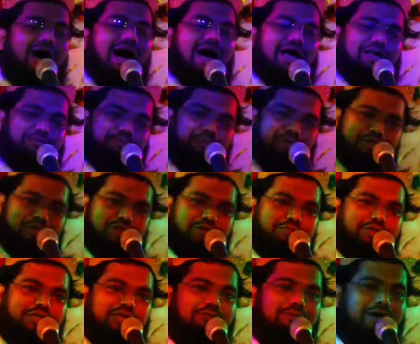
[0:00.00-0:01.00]
আর পৃথিবী
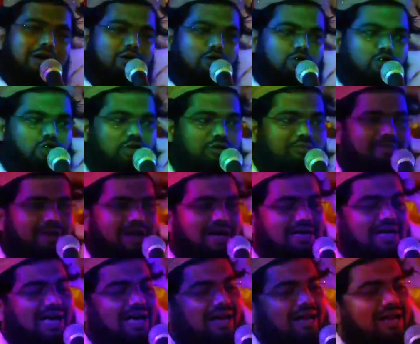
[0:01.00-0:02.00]
পৃথিবীর মানুষ ওই
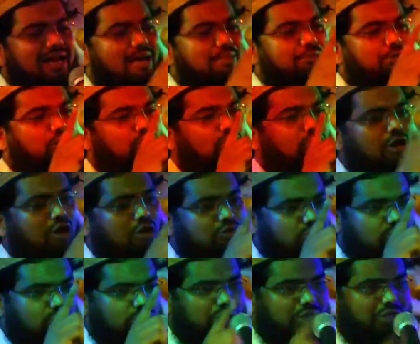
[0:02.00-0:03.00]
মাটার নামে
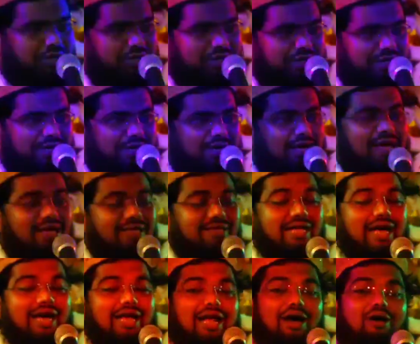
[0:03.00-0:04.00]
রক্ত দেখে
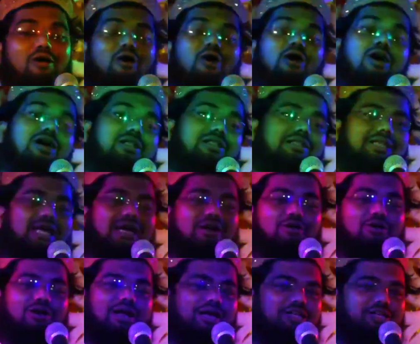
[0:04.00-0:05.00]
তারাও হত্যা
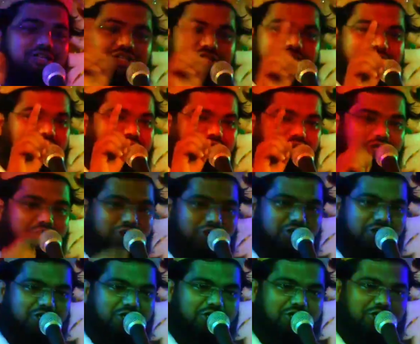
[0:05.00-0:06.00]
করা স্বীকৃতি
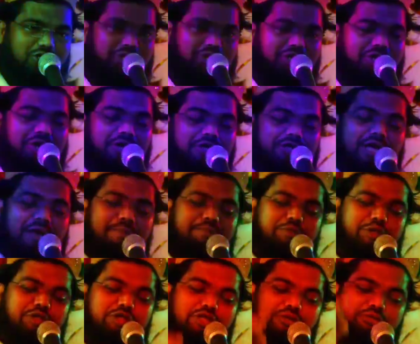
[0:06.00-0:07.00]
দিয়েছে তাই
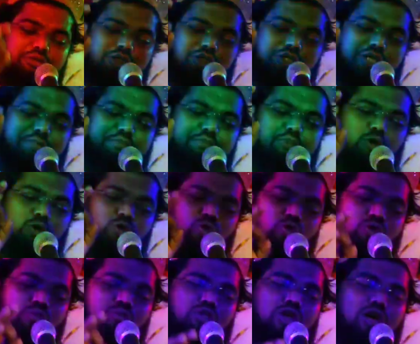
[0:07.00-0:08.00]
পৃথিবীতে
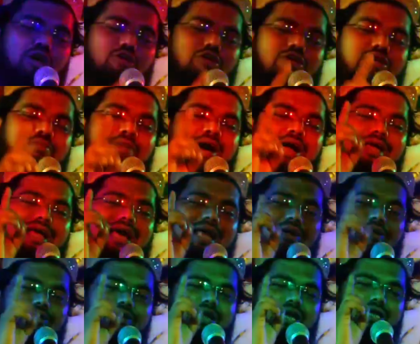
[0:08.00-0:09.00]
প্রথম যখন মার্ডার
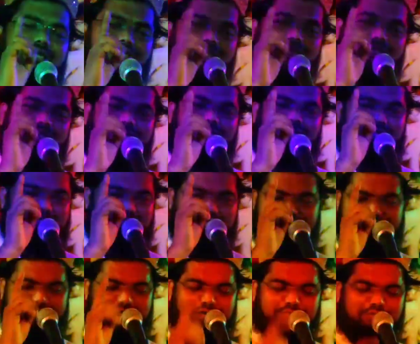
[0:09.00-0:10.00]
করা শিখিয়েছে
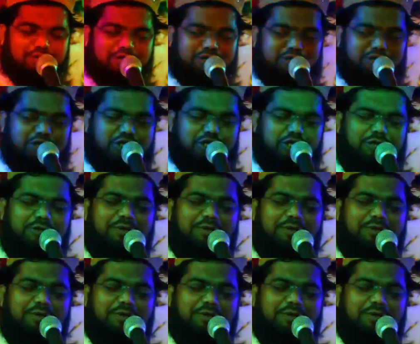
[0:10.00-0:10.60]
যে ব্যক্তি